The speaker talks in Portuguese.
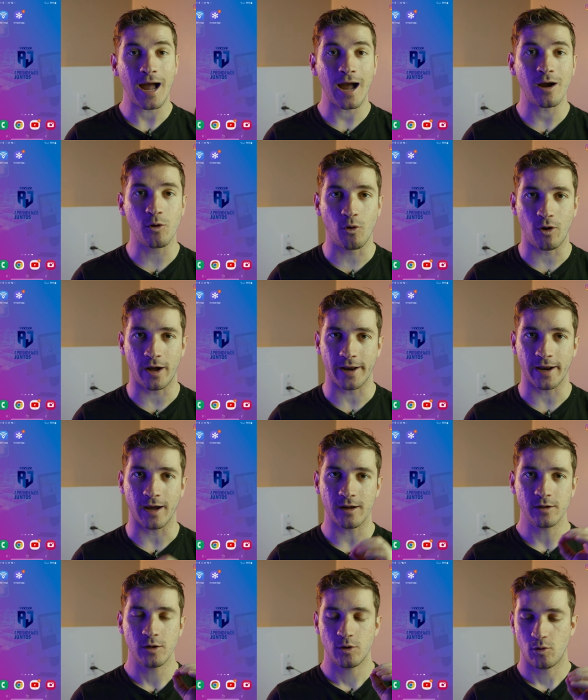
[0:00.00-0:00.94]

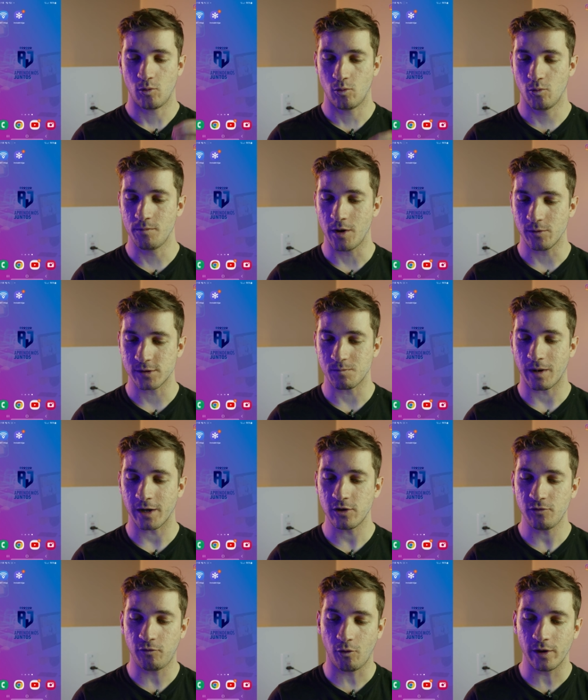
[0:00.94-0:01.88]
agora o meu
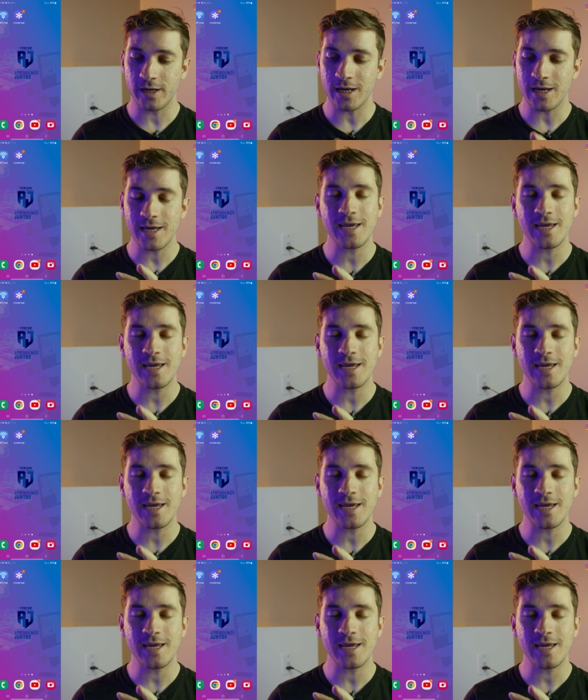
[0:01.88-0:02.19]
smartphone